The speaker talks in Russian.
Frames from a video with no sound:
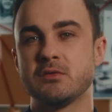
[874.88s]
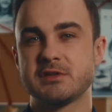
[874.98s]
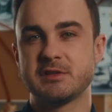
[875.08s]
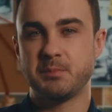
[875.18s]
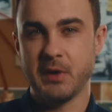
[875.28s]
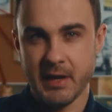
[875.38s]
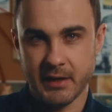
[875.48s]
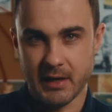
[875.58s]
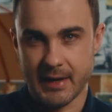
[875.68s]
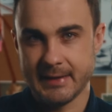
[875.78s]
рост
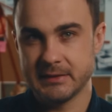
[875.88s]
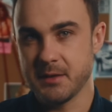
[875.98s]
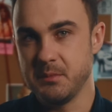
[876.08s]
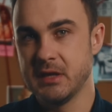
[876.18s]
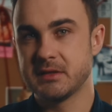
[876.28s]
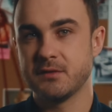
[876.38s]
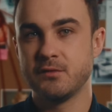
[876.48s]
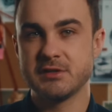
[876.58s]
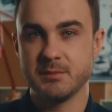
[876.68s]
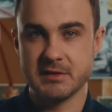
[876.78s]
Перри, а это метр
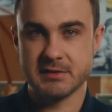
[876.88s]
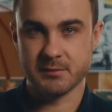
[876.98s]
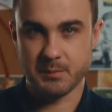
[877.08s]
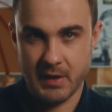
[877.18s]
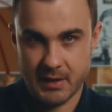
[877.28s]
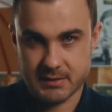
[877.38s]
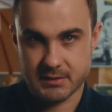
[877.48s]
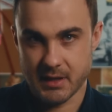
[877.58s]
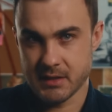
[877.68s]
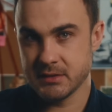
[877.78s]
восемьдесят пять,
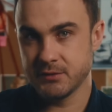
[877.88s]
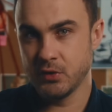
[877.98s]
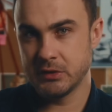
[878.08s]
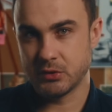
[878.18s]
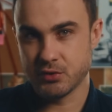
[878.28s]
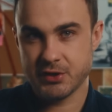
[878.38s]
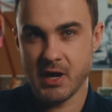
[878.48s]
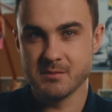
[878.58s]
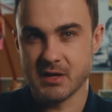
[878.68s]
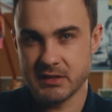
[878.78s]
эти двое
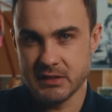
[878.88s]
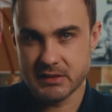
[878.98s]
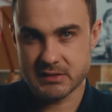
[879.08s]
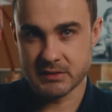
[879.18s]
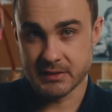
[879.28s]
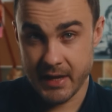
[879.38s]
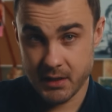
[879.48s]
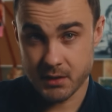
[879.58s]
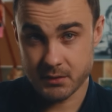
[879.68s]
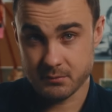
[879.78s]
дружка Мартинес и
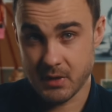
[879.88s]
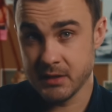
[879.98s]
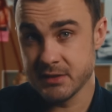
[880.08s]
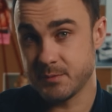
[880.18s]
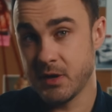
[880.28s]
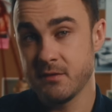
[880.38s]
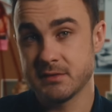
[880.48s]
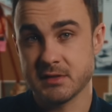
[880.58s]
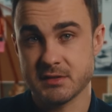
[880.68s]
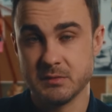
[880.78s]
Нейгер могли
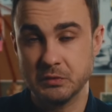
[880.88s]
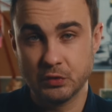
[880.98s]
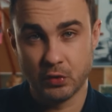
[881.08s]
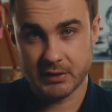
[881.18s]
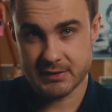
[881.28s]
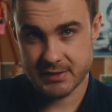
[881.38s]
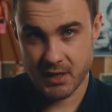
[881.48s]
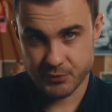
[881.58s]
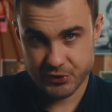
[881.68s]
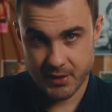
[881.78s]
справиться с ним только
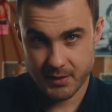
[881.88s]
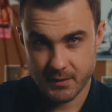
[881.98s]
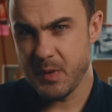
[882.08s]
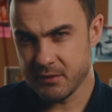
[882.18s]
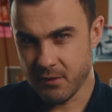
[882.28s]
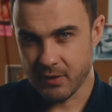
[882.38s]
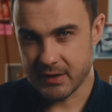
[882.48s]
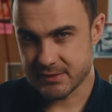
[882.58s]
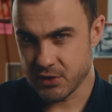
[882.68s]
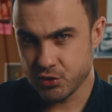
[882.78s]
сообща.
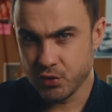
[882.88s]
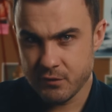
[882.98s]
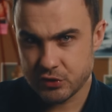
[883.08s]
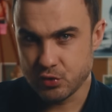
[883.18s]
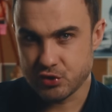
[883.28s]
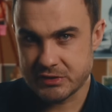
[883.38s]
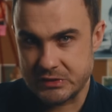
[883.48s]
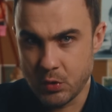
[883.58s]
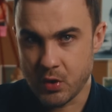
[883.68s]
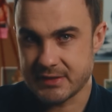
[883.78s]
Первого за чудовищную
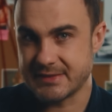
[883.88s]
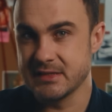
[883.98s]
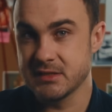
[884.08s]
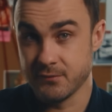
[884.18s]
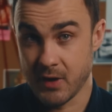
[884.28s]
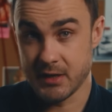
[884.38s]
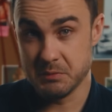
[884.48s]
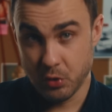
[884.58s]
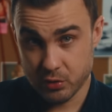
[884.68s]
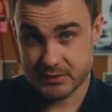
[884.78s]
жестокость называли
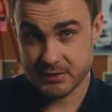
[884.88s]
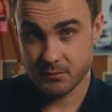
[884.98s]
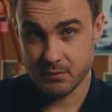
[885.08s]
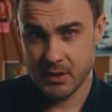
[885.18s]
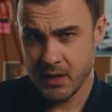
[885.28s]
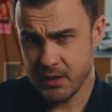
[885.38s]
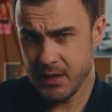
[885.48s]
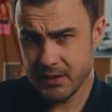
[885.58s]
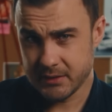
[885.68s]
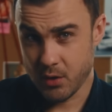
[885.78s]
монстром, и
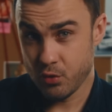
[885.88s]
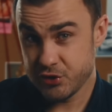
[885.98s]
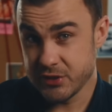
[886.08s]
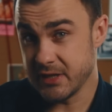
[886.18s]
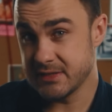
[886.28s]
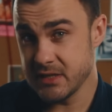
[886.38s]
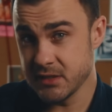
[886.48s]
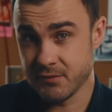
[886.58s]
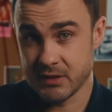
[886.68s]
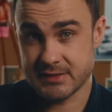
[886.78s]
это очень
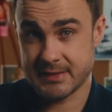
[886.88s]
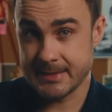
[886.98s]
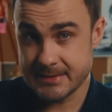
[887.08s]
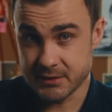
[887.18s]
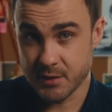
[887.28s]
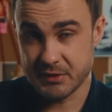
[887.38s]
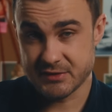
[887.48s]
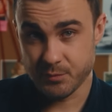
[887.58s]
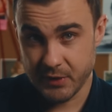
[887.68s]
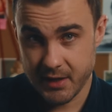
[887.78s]
резонировало с картиной
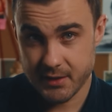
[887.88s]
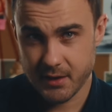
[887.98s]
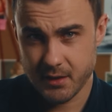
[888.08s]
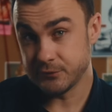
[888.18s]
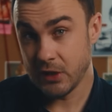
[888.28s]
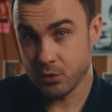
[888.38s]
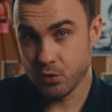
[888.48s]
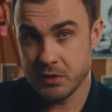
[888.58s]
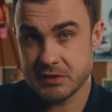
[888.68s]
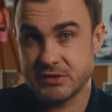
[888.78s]
преступления.
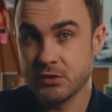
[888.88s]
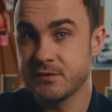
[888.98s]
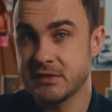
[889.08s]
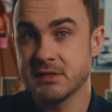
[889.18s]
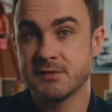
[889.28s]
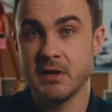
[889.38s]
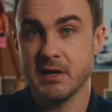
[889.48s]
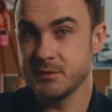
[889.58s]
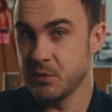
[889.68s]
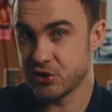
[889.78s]
Второй стер все свои
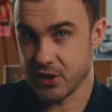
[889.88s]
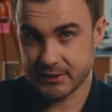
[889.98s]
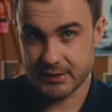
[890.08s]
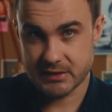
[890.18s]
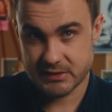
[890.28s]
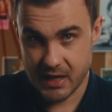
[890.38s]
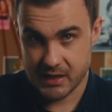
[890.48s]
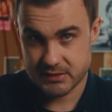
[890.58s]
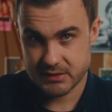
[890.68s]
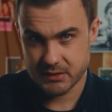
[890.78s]
отпечатки на
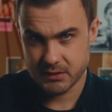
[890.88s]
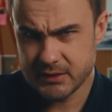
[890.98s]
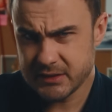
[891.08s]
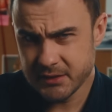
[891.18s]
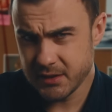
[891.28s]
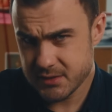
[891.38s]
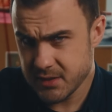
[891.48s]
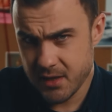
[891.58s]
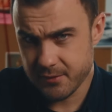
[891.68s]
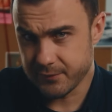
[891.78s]
станции. Открытый
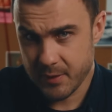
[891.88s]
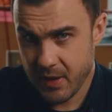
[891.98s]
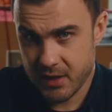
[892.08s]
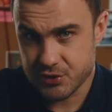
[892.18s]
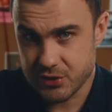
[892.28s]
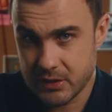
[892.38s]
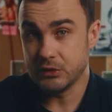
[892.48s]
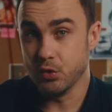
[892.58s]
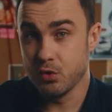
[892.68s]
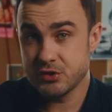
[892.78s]
сейф, опять же,
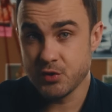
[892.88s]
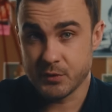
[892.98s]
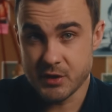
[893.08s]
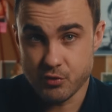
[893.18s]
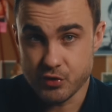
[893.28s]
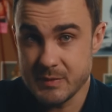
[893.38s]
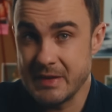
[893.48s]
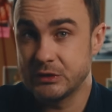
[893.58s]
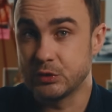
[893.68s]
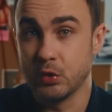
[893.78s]
доступ к нему
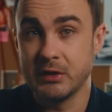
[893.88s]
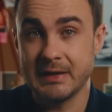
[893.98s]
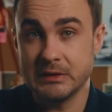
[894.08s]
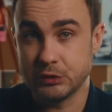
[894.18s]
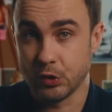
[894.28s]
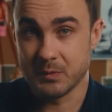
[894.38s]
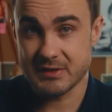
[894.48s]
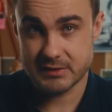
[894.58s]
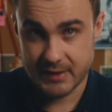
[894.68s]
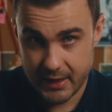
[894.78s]
имел только
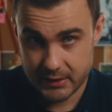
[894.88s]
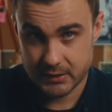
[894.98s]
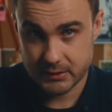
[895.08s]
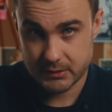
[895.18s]
Томас Нейгер.